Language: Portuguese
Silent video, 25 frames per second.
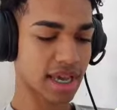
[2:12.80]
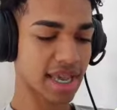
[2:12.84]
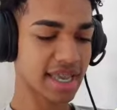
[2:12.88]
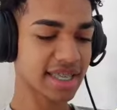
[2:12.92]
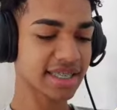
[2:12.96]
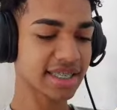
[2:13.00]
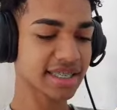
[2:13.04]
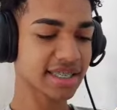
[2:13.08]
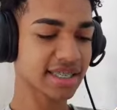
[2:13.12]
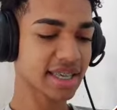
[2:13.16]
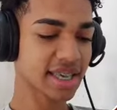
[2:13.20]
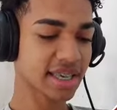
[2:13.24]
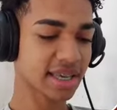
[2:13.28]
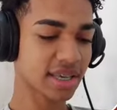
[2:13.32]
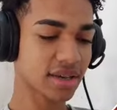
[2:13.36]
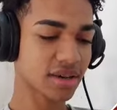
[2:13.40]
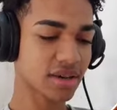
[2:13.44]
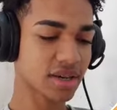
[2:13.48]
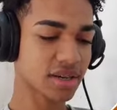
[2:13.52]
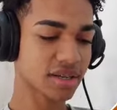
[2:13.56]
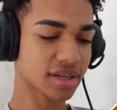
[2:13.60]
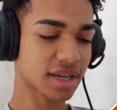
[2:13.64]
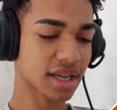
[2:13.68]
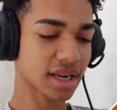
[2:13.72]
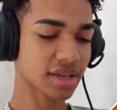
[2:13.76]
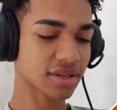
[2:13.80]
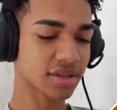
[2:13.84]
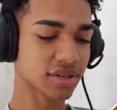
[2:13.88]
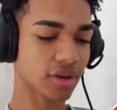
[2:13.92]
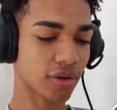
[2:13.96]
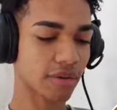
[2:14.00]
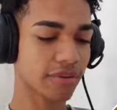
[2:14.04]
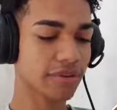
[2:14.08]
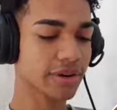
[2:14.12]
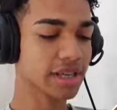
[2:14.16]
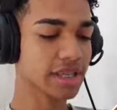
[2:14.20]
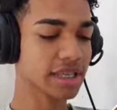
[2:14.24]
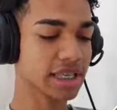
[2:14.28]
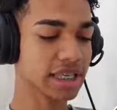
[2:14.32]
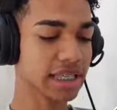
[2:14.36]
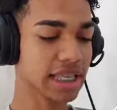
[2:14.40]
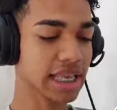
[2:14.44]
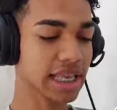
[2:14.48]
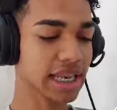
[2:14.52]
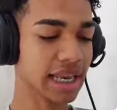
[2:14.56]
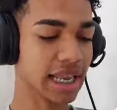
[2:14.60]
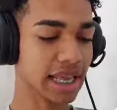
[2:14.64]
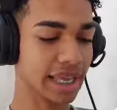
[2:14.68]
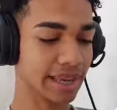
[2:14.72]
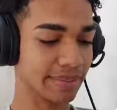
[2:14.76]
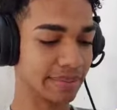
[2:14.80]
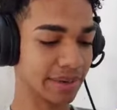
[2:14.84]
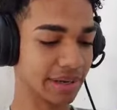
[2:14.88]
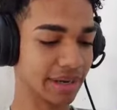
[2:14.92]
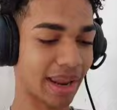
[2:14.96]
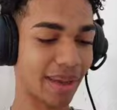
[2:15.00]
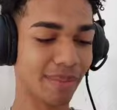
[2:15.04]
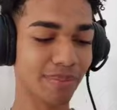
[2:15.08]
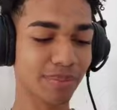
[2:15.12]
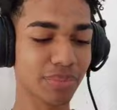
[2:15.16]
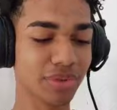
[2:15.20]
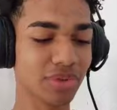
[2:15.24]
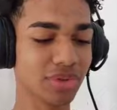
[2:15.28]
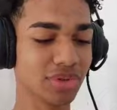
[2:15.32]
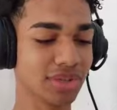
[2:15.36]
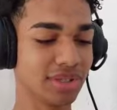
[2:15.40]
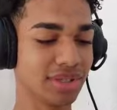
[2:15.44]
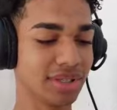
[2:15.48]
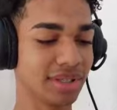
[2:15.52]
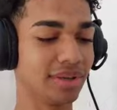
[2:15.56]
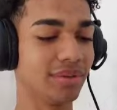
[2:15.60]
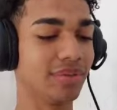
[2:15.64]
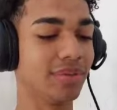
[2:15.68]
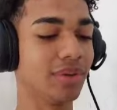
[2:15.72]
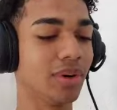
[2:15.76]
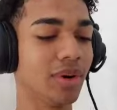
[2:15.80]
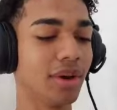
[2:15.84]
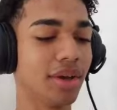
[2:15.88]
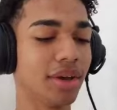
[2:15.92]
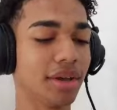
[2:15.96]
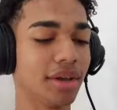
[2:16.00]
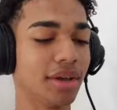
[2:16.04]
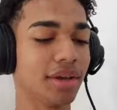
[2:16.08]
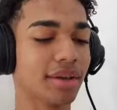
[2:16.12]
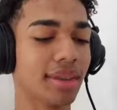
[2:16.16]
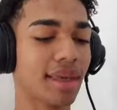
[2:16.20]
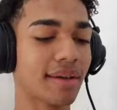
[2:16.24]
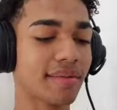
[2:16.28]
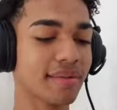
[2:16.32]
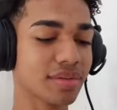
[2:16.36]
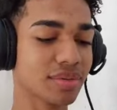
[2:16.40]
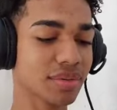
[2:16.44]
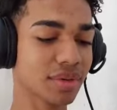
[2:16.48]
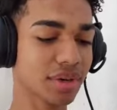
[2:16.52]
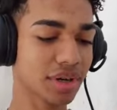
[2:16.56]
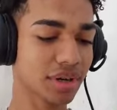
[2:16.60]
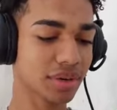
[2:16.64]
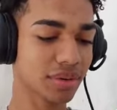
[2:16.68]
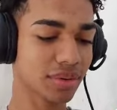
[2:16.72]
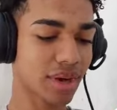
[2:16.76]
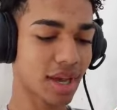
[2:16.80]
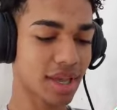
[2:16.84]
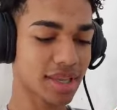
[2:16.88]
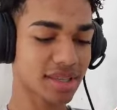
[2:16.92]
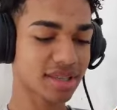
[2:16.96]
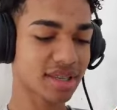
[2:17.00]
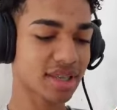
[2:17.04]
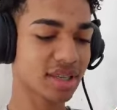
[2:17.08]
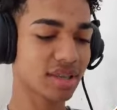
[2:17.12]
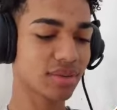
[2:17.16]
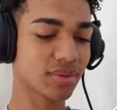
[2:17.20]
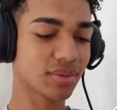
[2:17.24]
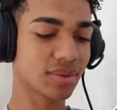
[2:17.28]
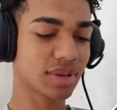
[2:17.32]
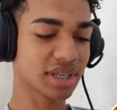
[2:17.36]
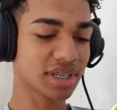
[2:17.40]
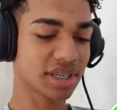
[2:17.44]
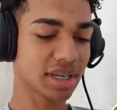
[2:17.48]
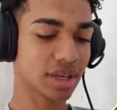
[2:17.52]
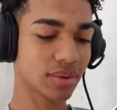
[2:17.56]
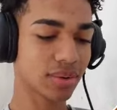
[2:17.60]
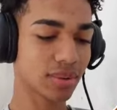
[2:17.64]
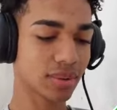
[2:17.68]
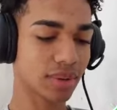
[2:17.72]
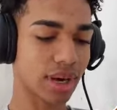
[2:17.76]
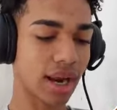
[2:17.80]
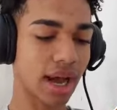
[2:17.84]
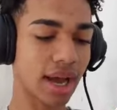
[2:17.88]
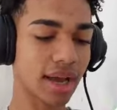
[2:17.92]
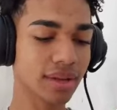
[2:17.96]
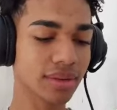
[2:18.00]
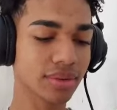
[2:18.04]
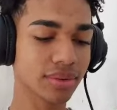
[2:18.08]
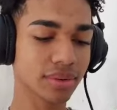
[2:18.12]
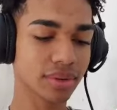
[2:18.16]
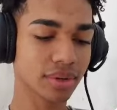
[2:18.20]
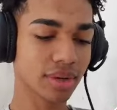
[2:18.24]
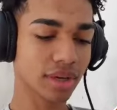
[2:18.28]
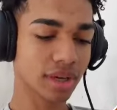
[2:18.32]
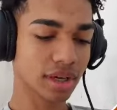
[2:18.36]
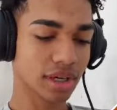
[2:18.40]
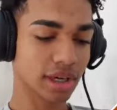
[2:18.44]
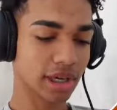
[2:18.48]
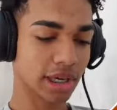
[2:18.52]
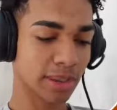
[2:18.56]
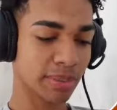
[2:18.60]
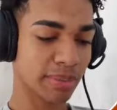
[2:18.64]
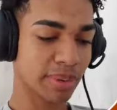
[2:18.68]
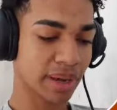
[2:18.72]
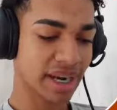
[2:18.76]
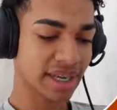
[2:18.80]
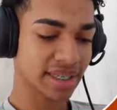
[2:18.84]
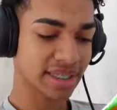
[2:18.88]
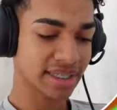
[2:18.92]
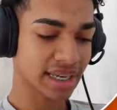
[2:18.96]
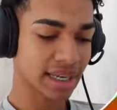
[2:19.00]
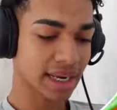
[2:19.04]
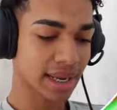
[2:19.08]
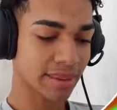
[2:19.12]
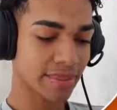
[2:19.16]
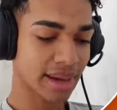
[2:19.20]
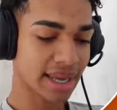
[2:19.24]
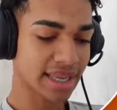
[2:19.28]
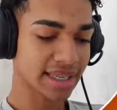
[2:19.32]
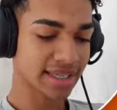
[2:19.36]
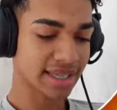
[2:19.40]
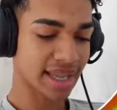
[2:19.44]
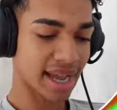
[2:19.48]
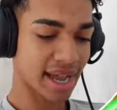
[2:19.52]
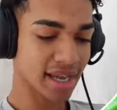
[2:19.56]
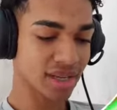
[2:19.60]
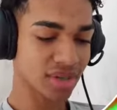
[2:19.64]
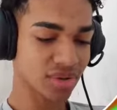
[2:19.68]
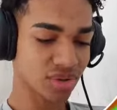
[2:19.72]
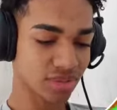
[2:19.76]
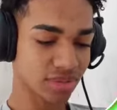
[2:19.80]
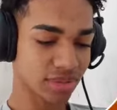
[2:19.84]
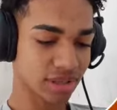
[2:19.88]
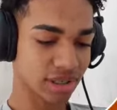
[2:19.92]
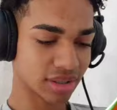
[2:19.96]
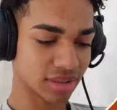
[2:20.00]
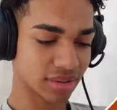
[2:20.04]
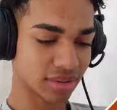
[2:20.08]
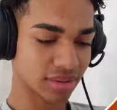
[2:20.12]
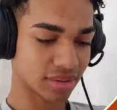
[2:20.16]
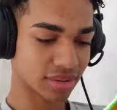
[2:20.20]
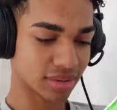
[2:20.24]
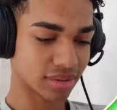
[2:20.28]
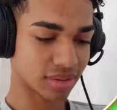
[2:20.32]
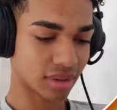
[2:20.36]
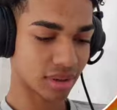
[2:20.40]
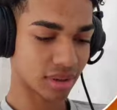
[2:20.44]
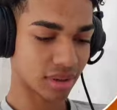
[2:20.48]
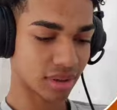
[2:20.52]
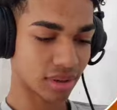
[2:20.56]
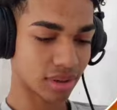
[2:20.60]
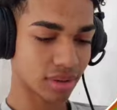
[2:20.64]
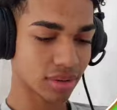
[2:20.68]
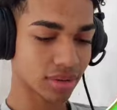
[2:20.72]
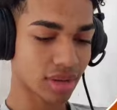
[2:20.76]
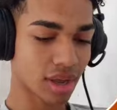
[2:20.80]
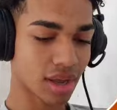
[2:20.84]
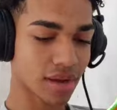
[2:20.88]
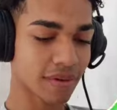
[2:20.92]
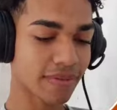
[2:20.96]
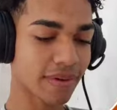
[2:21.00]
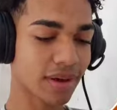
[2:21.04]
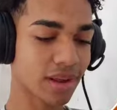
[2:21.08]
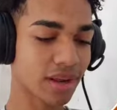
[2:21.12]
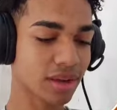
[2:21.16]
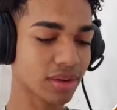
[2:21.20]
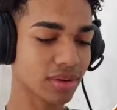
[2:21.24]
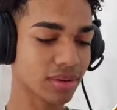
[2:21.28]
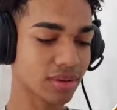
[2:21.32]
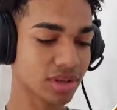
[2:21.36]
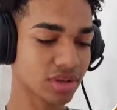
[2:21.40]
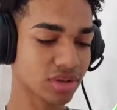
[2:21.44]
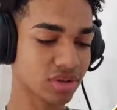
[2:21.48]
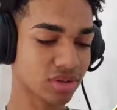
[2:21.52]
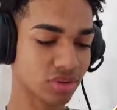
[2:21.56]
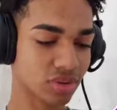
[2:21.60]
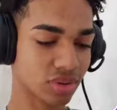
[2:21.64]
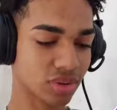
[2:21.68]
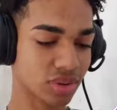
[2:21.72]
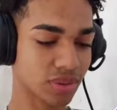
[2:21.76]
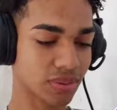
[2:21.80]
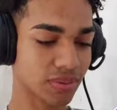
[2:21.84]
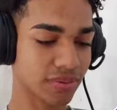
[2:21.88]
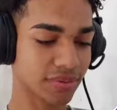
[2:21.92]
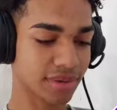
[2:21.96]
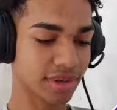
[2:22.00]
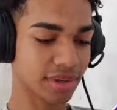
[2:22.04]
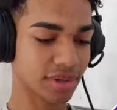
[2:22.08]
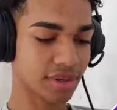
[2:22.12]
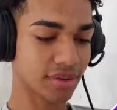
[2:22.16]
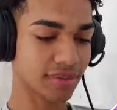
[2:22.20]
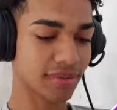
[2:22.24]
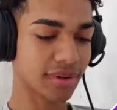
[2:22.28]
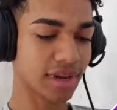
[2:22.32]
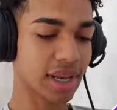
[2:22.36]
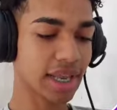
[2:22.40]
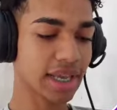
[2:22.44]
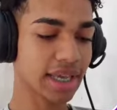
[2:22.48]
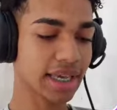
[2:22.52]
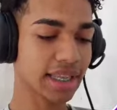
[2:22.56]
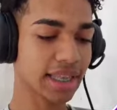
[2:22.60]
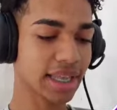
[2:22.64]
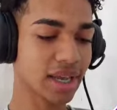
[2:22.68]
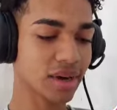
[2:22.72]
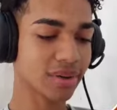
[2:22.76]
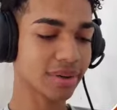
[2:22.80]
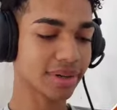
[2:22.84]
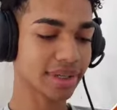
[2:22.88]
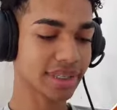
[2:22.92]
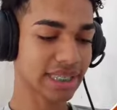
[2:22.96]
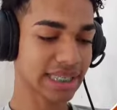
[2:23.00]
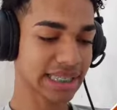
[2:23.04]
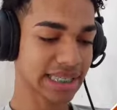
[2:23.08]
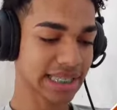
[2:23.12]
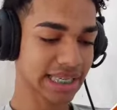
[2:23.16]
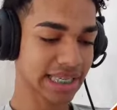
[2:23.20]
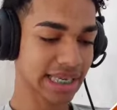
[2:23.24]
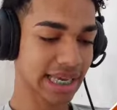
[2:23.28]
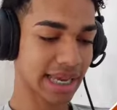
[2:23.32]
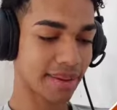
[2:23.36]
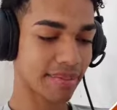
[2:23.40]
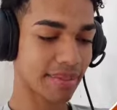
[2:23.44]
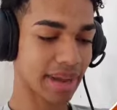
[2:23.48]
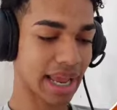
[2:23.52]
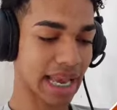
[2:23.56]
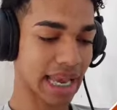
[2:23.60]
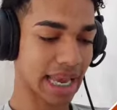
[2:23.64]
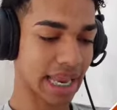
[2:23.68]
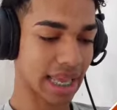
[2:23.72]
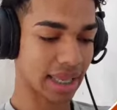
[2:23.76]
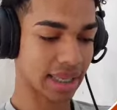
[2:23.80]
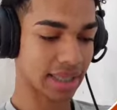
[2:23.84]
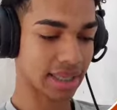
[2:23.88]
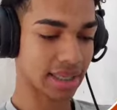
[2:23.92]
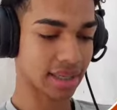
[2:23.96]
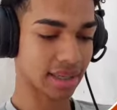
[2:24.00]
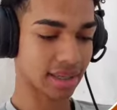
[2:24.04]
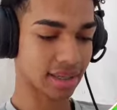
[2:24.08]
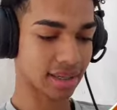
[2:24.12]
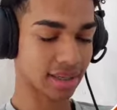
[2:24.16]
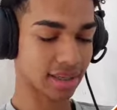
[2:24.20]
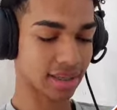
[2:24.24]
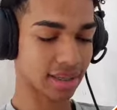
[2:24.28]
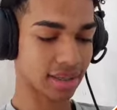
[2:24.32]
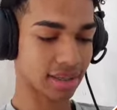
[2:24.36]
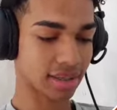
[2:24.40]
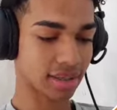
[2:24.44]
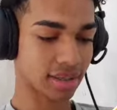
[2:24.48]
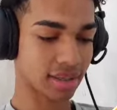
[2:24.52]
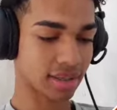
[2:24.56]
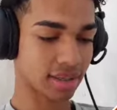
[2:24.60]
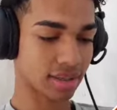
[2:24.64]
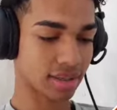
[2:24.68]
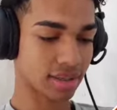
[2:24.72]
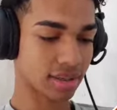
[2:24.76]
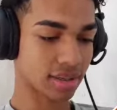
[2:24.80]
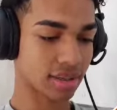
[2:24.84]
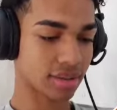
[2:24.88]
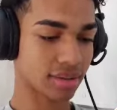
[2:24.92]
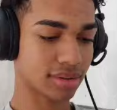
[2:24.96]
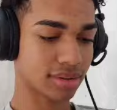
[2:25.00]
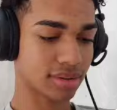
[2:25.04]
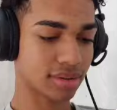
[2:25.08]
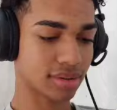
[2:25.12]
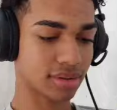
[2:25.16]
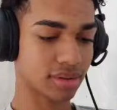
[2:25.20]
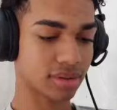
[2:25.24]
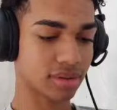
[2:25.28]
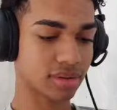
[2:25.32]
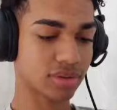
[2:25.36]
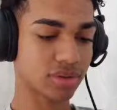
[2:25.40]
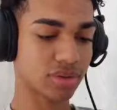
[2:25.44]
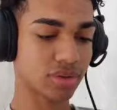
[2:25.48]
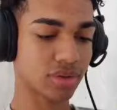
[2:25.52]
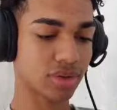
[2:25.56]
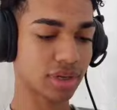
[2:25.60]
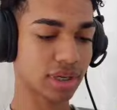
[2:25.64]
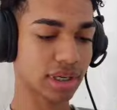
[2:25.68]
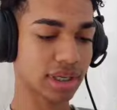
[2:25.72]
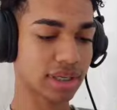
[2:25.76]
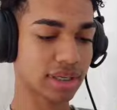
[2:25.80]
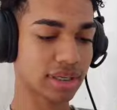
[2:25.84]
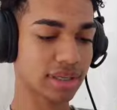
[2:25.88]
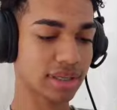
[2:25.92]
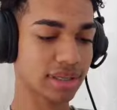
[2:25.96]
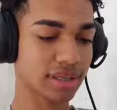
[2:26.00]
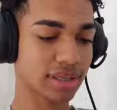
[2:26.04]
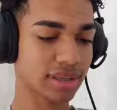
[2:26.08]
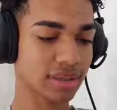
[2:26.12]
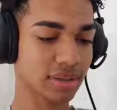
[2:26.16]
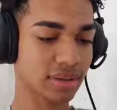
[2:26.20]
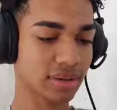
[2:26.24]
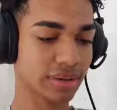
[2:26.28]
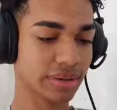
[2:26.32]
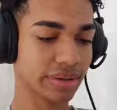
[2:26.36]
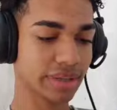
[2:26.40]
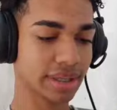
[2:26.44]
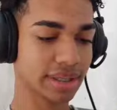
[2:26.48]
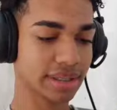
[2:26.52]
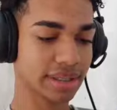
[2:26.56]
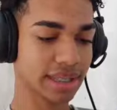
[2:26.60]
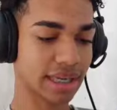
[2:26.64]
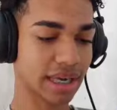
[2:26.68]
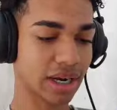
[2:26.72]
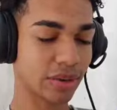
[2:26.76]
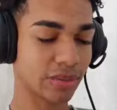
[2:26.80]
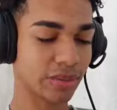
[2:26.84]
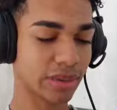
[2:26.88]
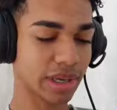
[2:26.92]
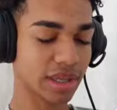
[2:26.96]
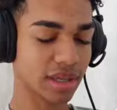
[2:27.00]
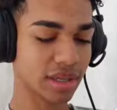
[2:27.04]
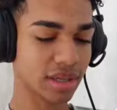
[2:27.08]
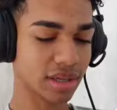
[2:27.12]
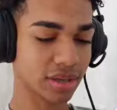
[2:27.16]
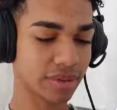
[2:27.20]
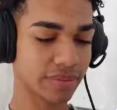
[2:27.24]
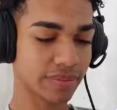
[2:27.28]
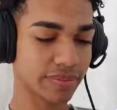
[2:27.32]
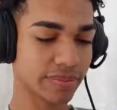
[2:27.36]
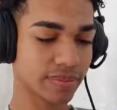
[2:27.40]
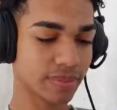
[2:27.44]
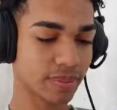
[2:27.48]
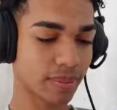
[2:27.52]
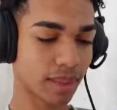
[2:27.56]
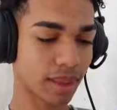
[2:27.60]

Essa skin aqui eu acho que ela sofre de delay, mano. Não é possível. Eu tava jogando com a skin do Ninja Dourado e parece que ele é mais ágil, mano. Eu tava falando isso no outro vídeo. Eu falei que tem algumas skins que é mais lenta. Só que quando geralmente.